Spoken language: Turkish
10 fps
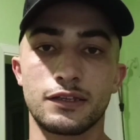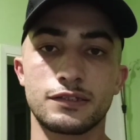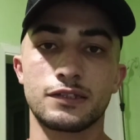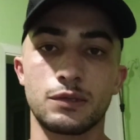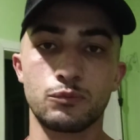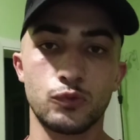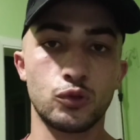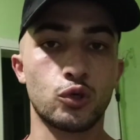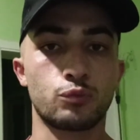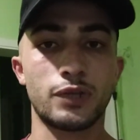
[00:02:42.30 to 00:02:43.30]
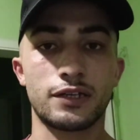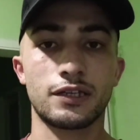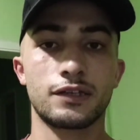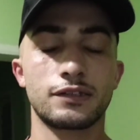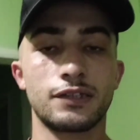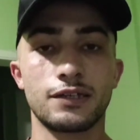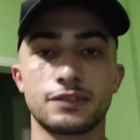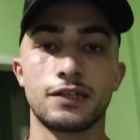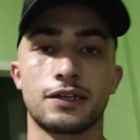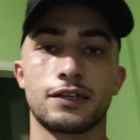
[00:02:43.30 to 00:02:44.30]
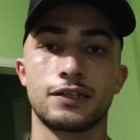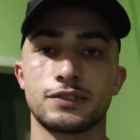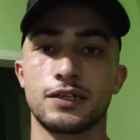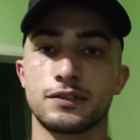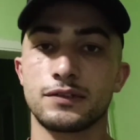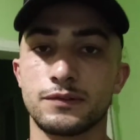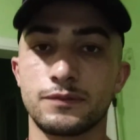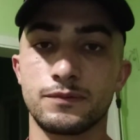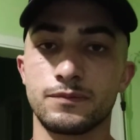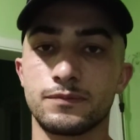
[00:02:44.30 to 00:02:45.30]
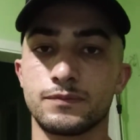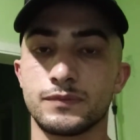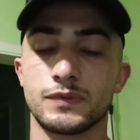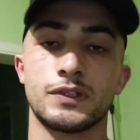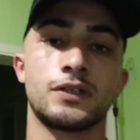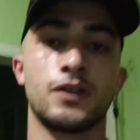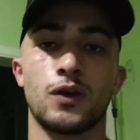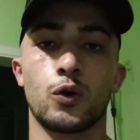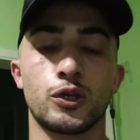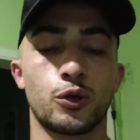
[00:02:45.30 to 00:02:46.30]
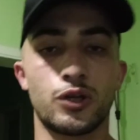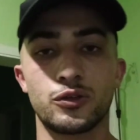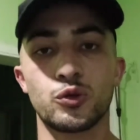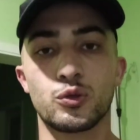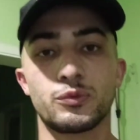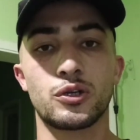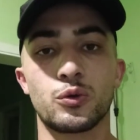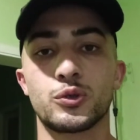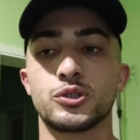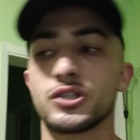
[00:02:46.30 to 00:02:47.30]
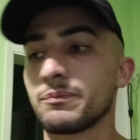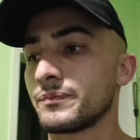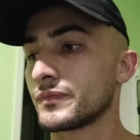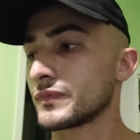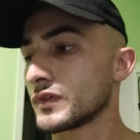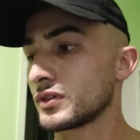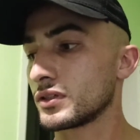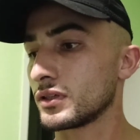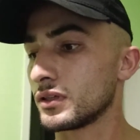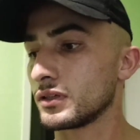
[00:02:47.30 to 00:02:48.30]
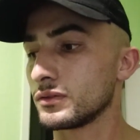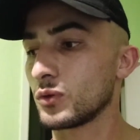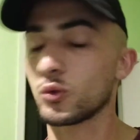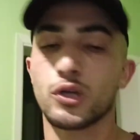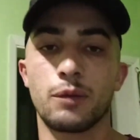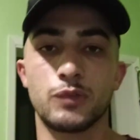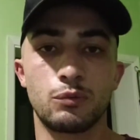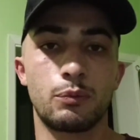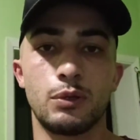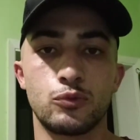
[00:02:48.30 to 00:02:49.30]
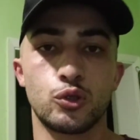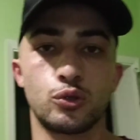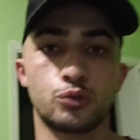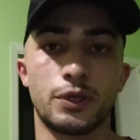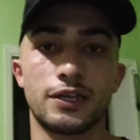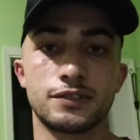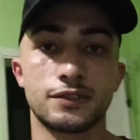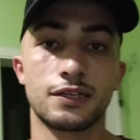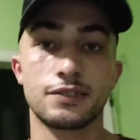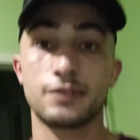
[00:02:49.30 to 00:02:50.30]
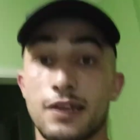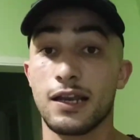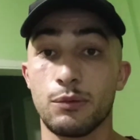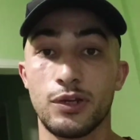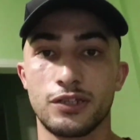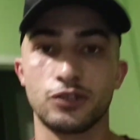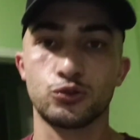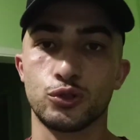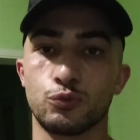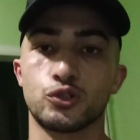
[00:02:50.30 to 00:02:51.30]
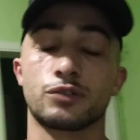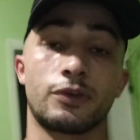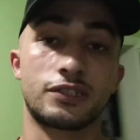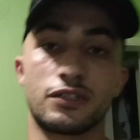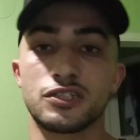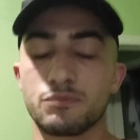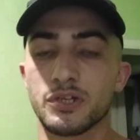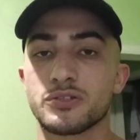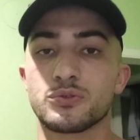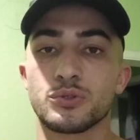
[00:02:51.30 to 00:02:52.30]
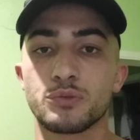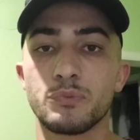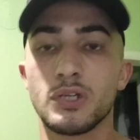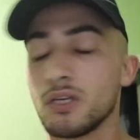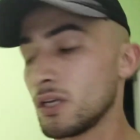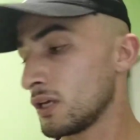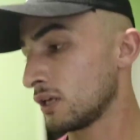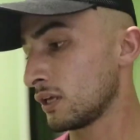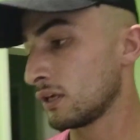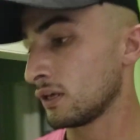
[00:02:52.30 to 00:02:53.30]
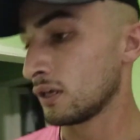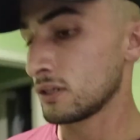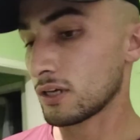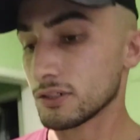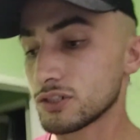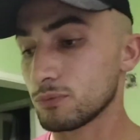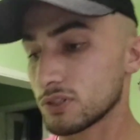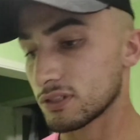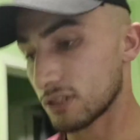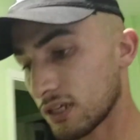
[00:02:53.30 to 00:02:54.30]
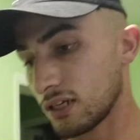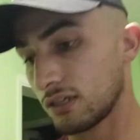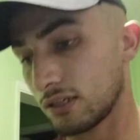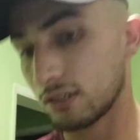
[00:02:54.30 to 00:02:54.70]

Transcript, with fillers: de isteğim yorumlarda yazın arkadaşlar. Ona göre yorumları okuyacağım. Ee, doğru yaptığımı bilmiş olurum en azından. Sizlerle birlikte çünkü bu çıkmazdan çıkmak istiyorum. Yani şimdi sizlere